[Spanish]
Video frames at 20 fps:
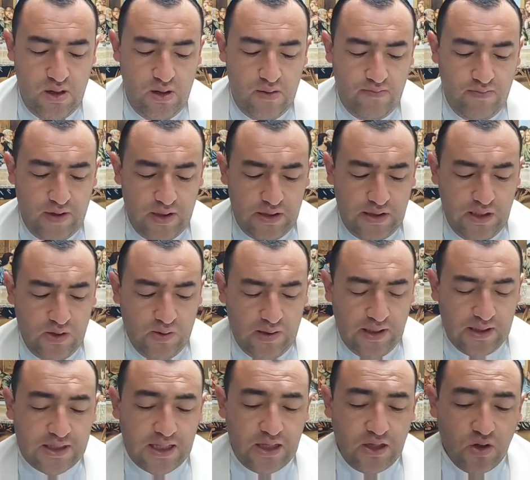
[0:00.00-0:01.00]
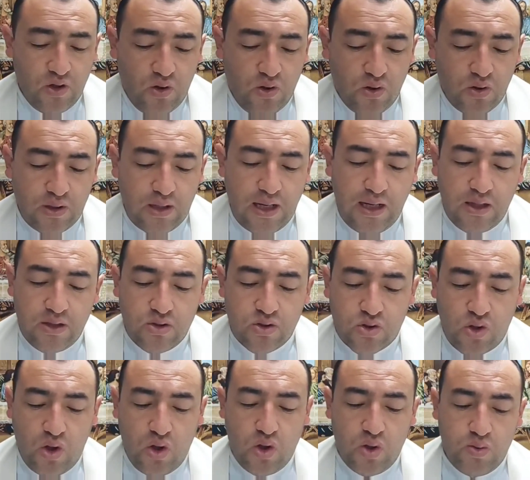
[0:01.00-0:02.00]
Bendigo al Señor en
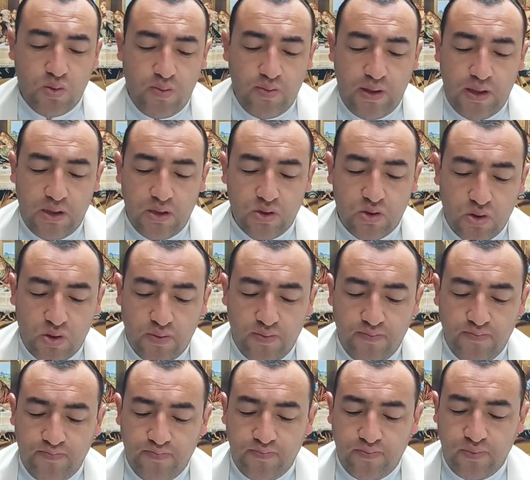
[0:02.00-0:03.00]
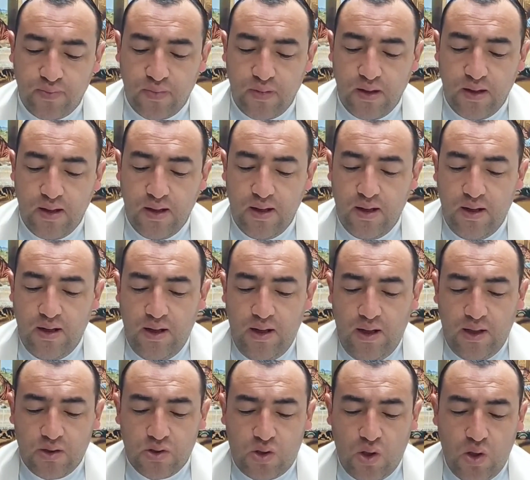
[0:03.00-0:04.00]
todo momento.
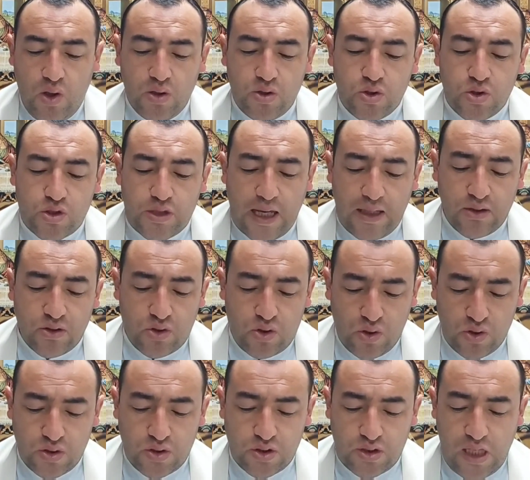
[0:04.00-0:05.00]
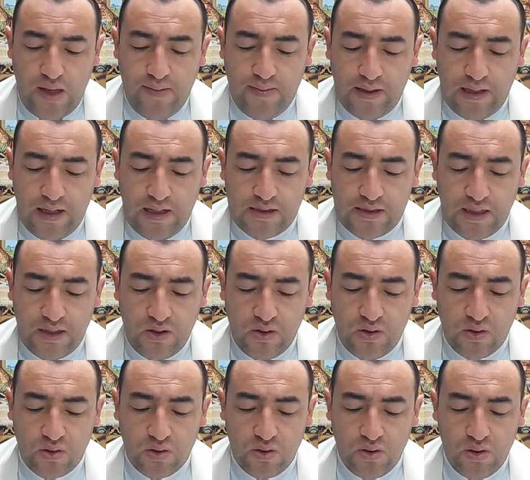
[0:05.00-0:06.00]
Todos sus santos teman al
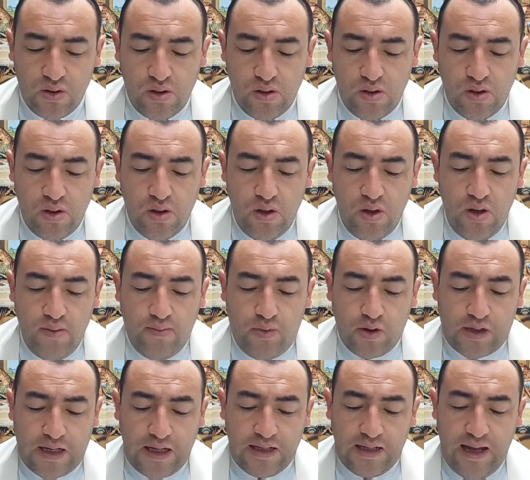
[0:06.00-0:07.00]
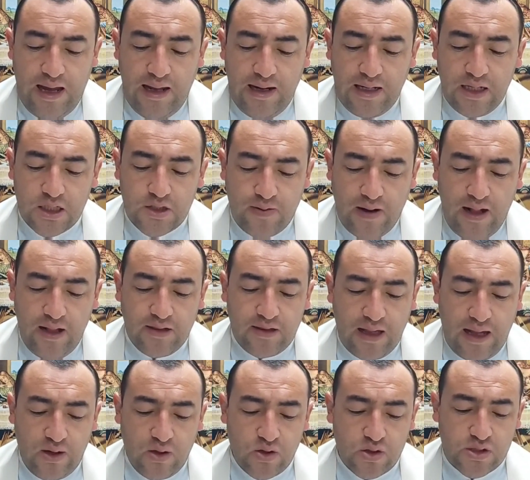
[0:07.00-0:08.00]
Señor, porque nada les
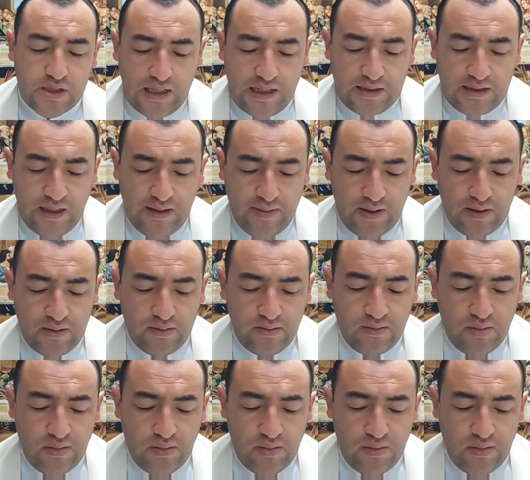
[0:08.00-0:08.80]
falta a los que le temen.